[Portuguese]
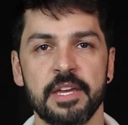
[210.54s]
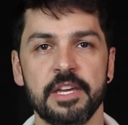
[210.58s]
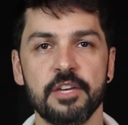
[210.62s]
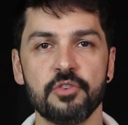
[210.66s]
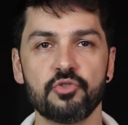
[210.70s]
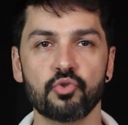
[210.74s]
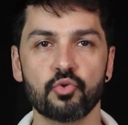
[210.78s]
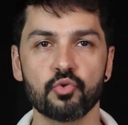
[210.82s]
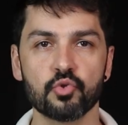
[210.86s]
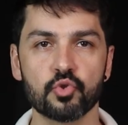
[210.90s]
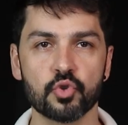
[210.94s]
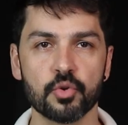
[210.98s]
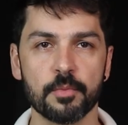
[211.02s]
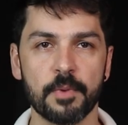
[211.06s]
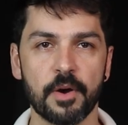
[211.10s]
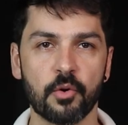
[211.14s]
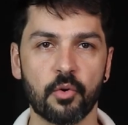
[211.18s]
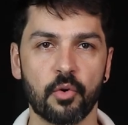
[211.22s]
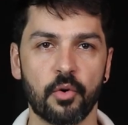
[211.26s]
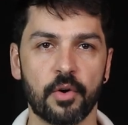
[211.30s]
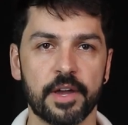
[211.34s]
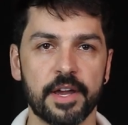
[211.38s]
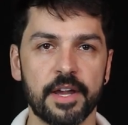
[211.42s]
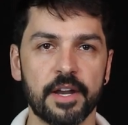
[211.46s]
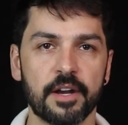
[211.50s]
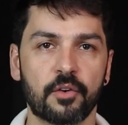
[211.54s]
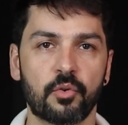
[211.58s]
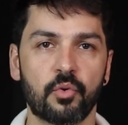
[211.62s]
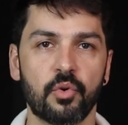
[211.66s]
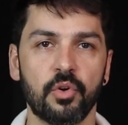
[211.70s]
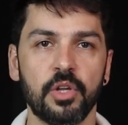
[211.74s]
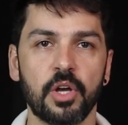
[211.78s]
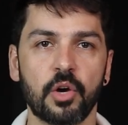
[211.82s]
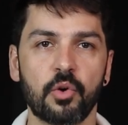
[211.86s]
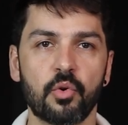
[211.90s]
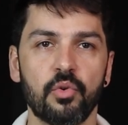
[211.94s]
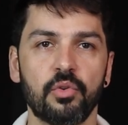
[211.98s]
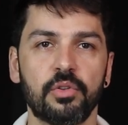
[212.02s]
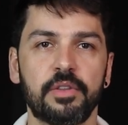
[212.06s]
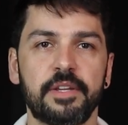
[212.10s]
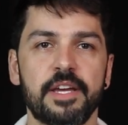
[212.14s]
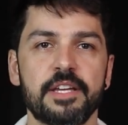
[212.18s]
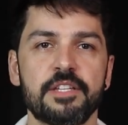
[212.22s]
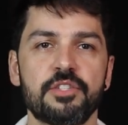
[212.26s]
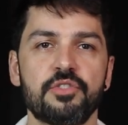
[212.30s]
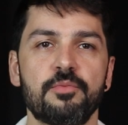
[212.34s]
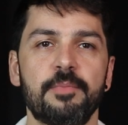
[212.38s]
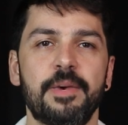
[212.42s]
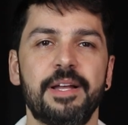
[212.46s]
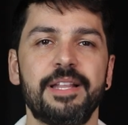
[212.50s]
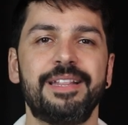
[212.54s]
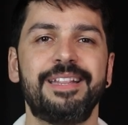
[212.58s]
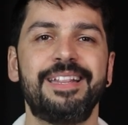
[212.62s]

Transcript: Isso costuma ocorrer quando acontece uma